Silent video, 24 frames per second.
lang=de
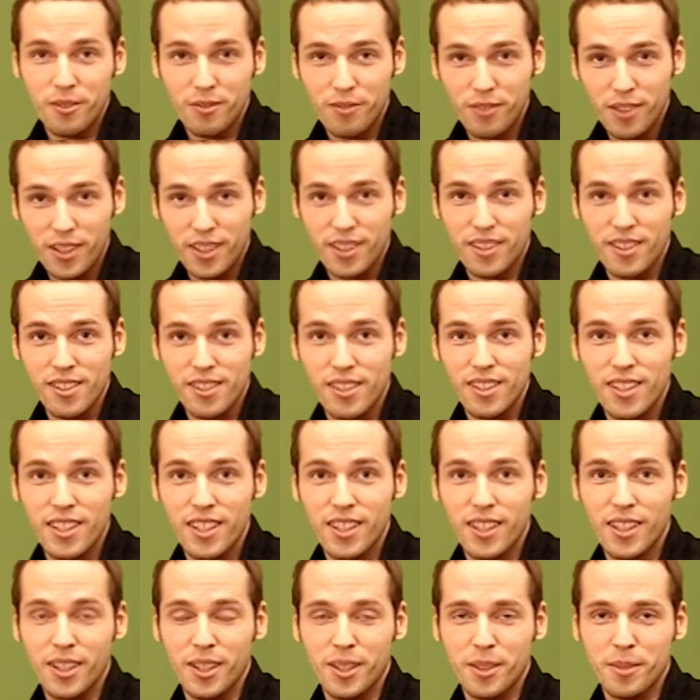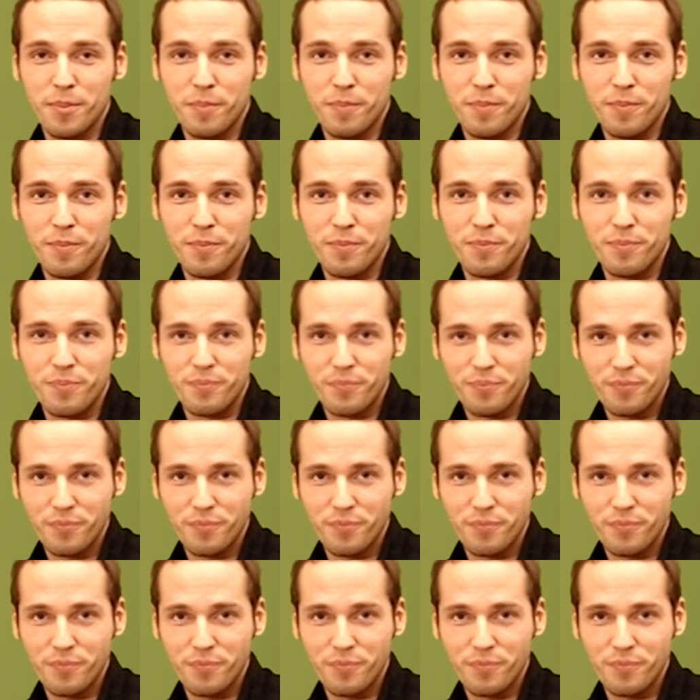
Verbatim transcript: wenn sie ähm,